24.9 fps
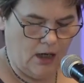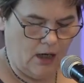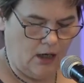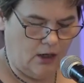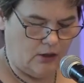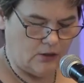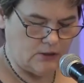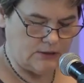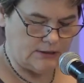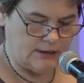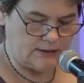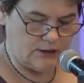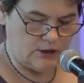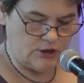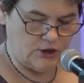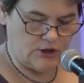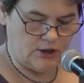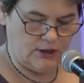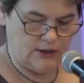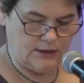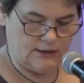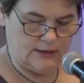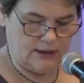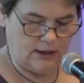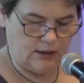
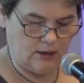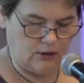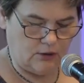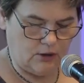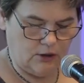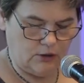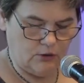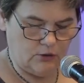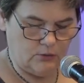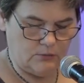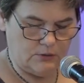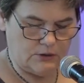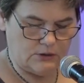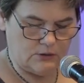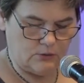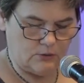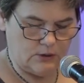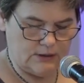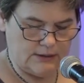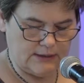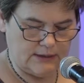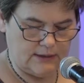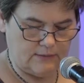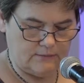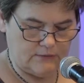Ostatecznie jednak kolegium
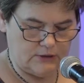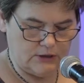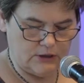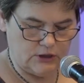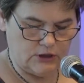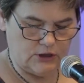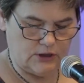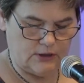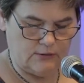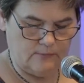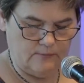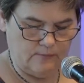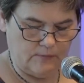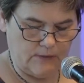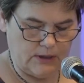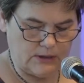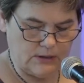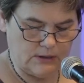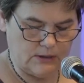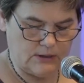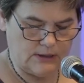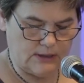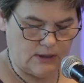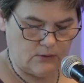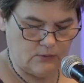jezuickie w Nysie
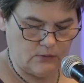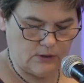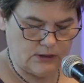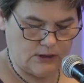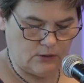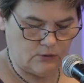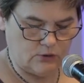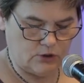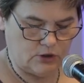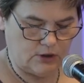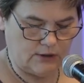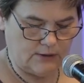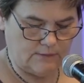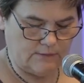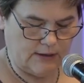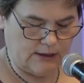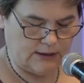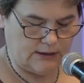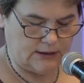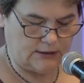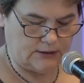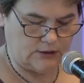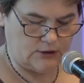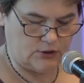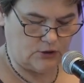zostało założone w
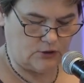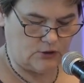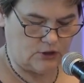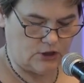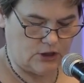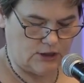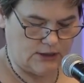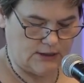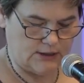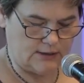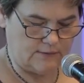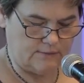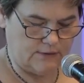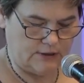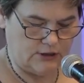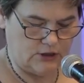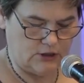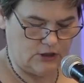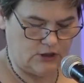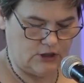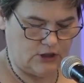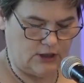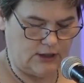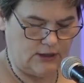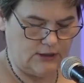latach
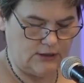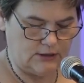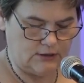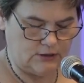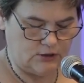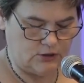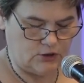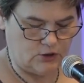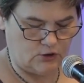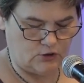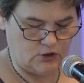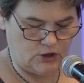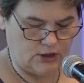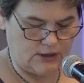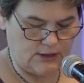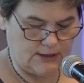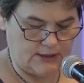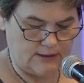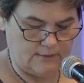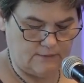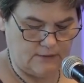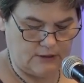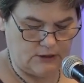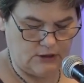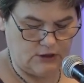
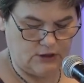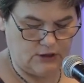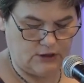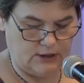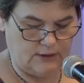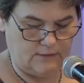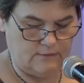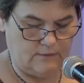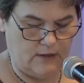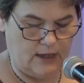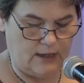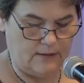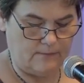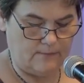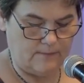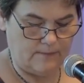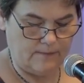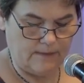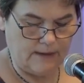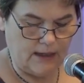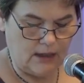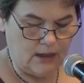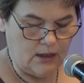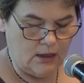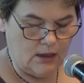1621-1622.
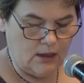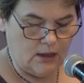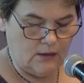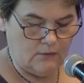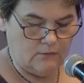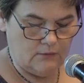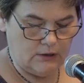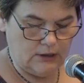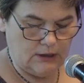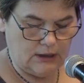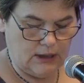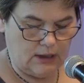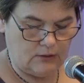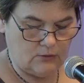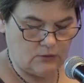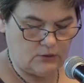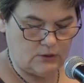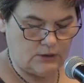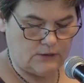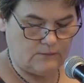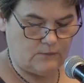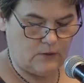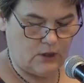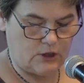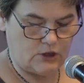Wynikało to
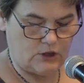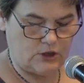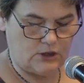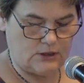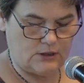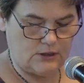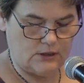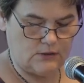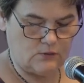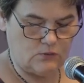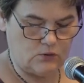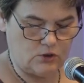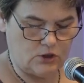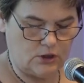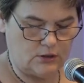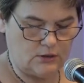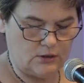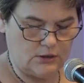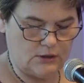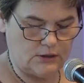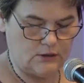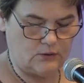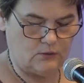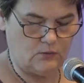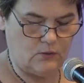zwłaszcza ze złożonej
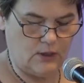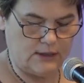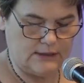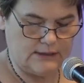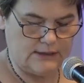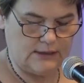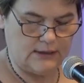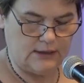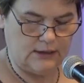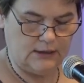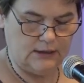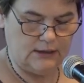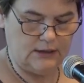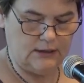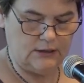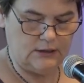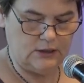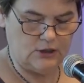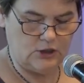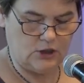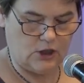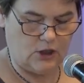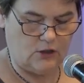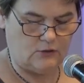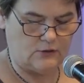sytuacji religijnej
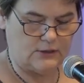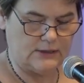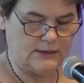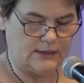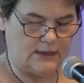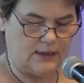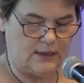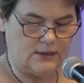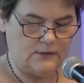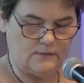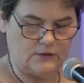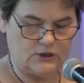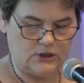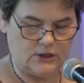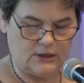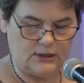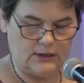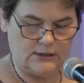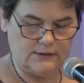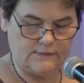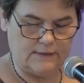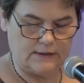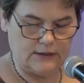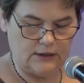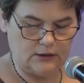Śląska, zwłaszcza
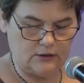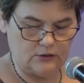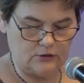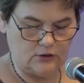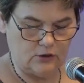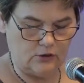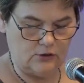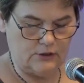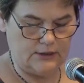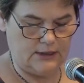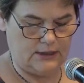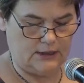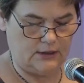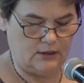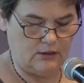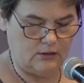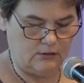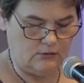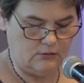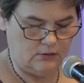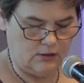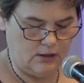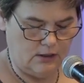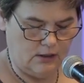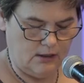tak zwanego
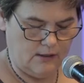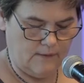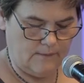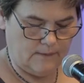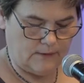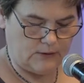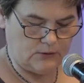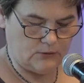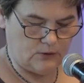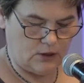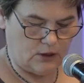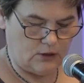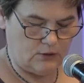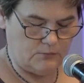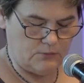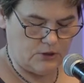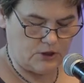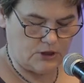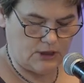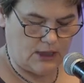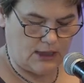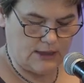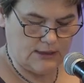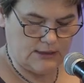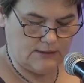Dolnego, którego
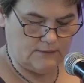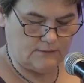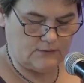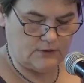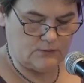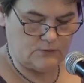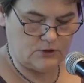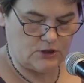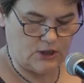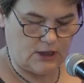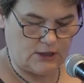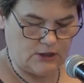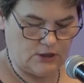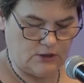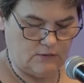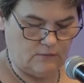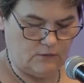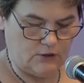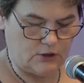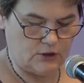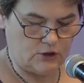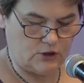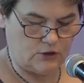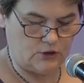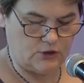mieszkańcy w tym czasie w
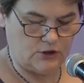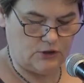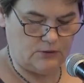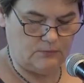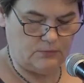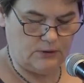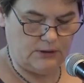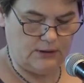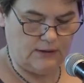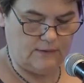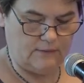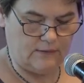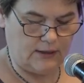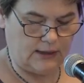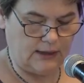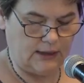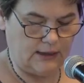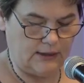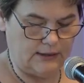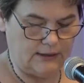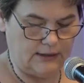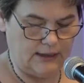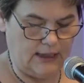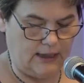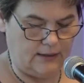większości byli
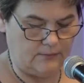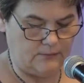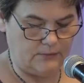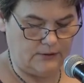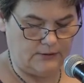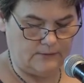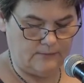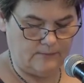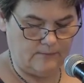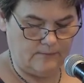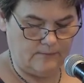ewangelikami.